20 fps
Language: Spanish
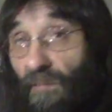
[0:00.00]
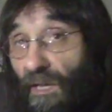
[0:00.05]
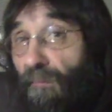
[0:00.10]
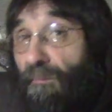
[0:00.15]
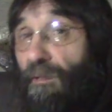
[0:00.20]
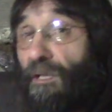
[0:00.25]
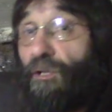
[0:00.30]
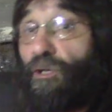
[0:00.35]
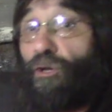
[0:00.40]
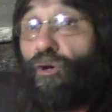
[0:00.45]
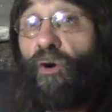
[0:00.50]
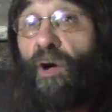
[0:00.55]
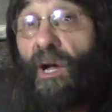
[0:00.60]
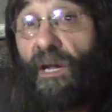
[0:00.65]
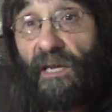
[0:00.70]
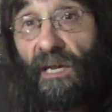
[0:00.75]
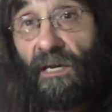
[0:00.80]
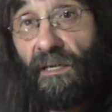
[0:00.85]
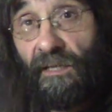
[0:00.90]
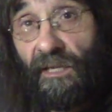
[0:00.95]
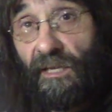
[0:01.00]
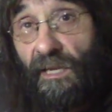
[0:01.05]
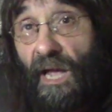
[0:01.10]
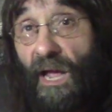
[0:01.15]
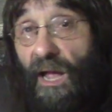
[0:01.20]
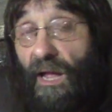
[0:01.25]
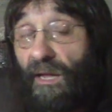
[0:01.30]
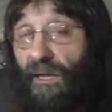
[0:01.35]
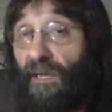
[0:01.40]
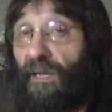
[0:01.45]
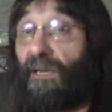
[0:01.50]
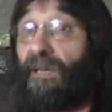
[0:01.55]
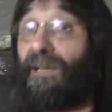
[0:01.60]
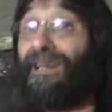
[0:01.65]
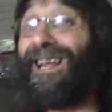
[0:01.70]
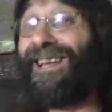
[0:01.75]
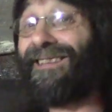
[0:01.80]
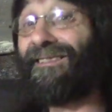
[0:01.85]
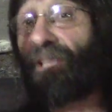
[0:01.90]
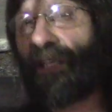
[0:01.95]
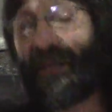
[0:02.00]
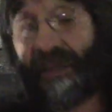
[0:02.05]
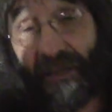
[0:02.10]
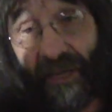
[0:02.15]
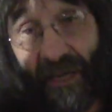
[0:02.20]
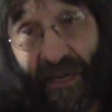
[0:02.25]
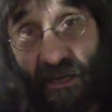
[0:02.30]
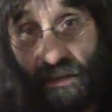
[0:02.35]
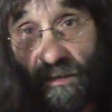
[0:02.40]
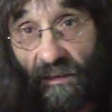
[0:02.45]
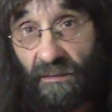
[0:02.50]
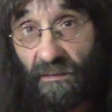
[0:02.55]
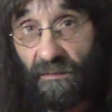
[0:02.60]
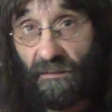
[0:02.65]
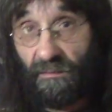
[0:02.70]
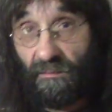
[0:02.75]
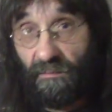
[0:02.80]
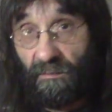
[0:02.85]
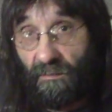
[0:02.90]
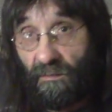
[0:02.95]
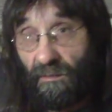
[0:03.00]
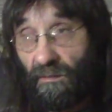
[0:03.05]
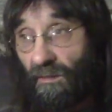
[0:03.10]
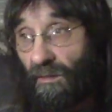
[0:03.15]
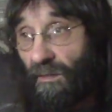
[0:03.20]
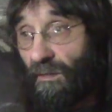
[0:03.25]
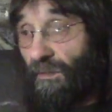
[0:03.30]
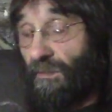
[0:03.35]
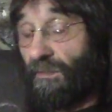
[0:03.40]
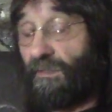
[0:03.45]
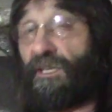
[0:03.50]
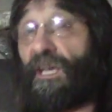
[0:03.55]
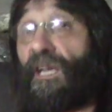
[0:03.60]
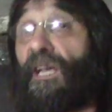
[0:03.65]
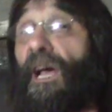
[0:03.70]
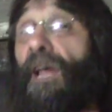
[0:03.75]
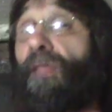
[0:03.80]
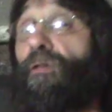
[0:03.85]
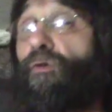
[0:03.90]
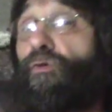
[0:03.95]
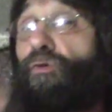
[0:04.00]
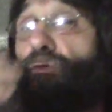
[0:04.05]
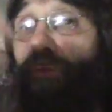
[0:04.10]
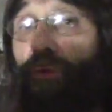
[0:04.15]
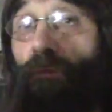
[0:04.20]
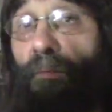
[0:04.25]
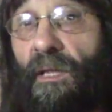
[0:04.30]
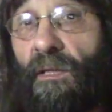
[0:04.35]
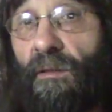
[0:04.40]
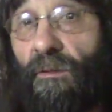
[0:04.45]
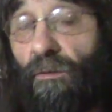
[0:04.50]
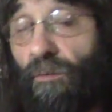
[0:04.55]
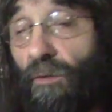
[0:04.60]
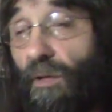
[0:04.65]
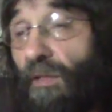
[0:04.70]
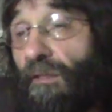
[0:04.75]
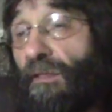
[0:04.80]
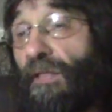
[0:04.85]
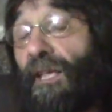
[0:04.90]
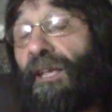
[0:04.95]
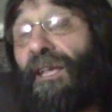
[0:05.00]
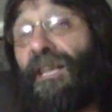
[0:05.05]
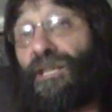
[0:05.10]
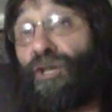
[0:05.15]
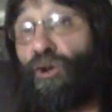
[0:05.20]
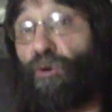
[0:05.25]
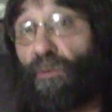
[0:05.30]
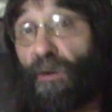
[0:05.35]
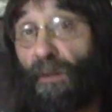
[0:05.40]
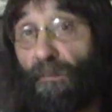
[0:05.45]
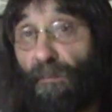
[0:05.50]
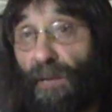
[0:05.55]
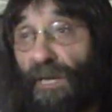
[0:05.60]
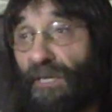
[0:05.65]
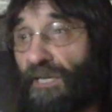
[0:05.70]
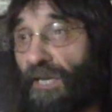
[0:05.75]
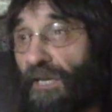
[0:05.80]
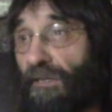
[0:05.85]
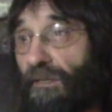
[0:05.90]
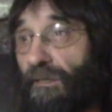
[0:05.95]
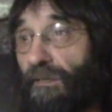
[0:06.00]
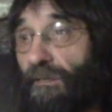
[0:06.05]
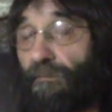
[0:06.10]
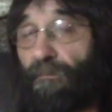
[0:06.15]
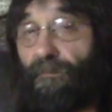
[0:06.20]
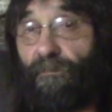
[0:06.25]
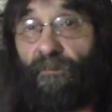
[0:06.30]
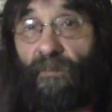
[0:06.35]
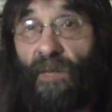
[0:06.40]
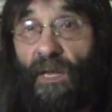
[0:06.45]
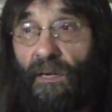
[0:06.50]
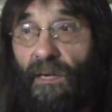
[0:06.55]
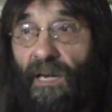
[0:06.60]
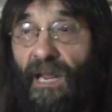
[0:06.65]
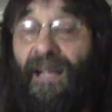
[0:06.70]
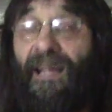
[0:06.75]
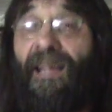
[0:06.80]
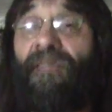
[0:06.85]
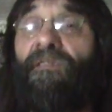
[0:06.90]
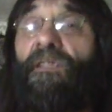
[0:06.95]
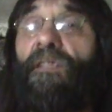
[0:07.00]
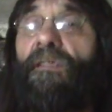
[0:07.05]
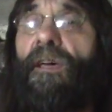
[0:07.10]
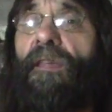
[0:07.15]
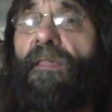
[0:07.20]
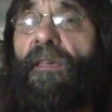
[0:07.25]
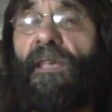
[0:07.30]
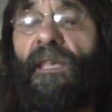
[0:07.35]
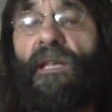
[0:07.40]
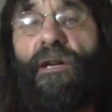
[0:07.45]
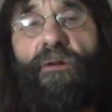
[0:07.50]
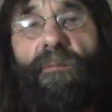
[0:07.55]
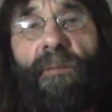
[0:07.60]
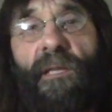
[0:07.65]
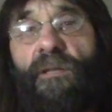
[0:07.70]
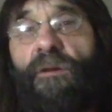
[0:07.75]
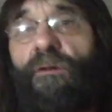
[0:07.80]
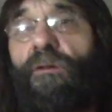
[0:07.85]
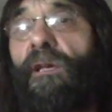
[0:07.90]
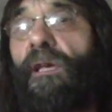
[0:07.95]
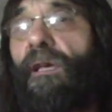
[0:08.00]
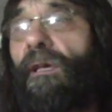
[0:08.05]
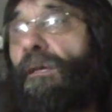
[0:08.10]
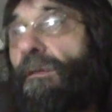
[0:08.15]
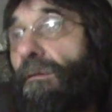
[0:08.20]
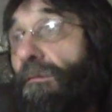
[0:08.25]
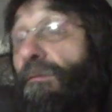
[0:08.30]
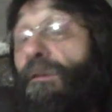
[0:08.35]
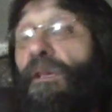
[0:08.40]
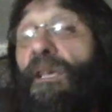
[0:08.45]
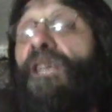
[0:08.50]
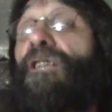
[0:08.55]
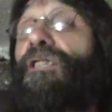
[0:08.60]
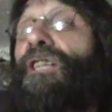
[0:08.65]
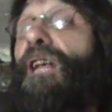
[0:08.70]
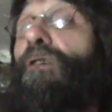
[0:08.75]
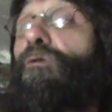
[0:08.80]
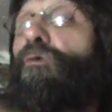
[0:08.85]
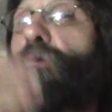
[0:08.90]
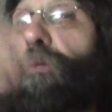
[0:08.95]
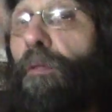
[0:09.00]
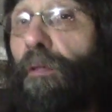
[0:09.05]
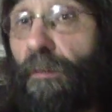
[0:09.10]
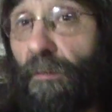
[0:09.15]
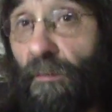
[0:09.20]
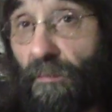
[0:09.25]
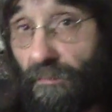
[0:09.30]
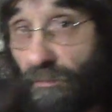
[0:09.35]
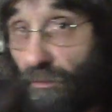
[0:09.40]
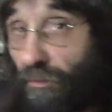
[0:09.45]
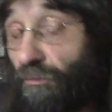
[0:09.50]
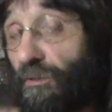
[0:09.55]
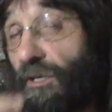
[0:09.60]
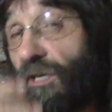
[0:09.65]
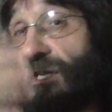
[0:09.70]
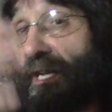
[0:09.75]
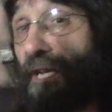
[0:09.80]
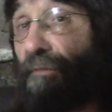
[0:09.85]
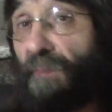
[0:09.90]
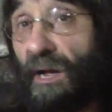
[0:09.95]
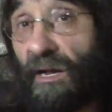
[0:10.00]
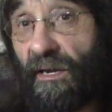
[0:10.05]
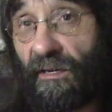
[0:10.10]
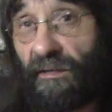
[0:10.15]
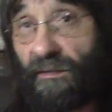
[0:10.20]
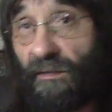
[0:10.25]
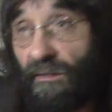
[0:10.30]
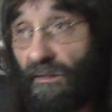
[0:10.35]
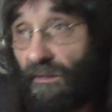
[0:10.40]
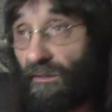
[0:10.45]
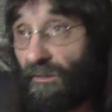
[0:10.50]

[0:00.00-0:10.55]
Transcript: emitió aquel día la Tierra, llegado un momento de que sobrepasan la cantidad de kilómetros que esa luz con esa imagen